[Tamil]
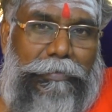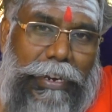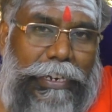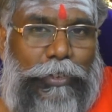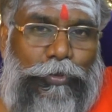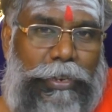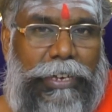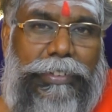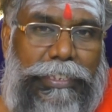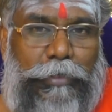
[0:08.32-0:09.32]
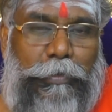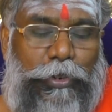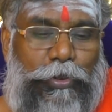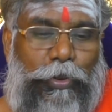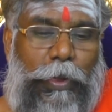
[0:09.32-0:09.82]
வாழ்க்கை துணையை வசியம்
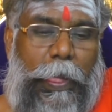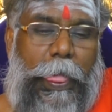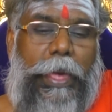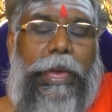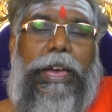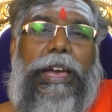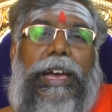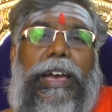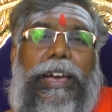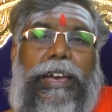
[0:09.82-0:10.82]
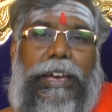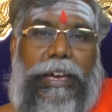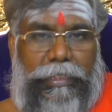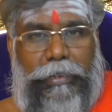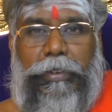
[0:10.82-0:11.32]
பண்ணுறோம்
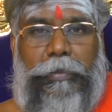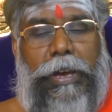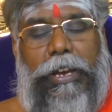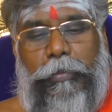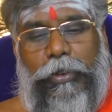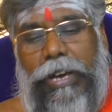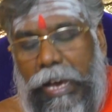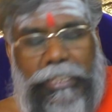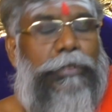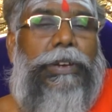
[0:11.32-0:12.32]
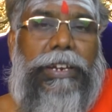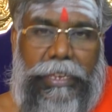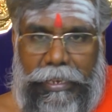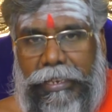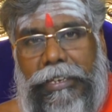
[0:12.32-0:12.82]
அது எப்படின்னு பார்க்க போகிறோம் அதுக்கு முன்னாடி
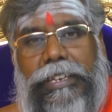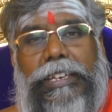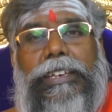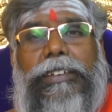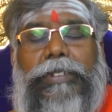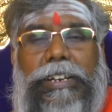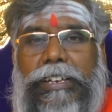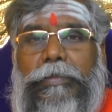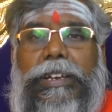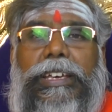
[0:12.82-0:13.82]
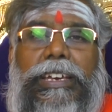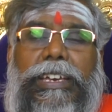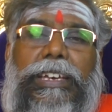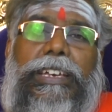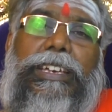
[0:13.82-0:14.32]
வழக்கமான
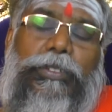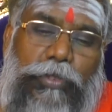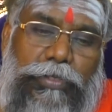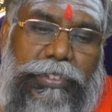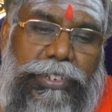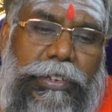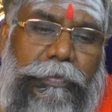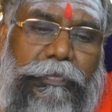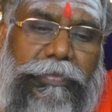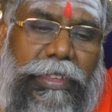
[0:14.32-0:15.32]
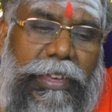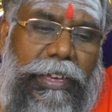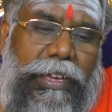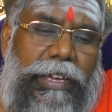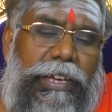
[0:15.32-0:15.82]
ஒரு விஷயம்
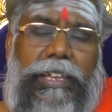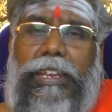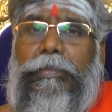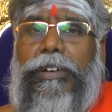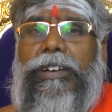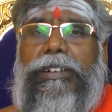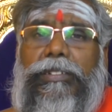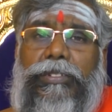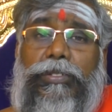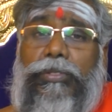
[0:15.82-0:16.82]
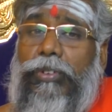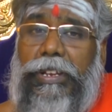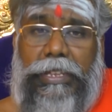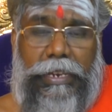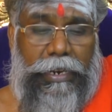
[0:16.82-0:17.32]
நம்ம
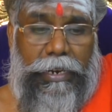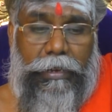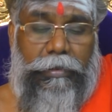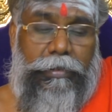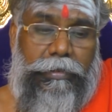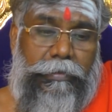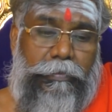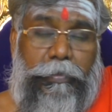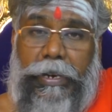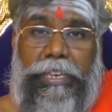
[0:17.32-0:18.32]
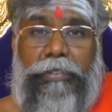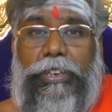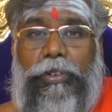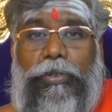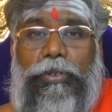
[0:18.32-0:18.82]
குழந்தைகளெல்லாம் படிக்க
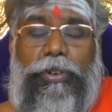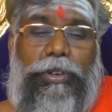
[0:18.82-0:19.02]
வைக்கிறோம்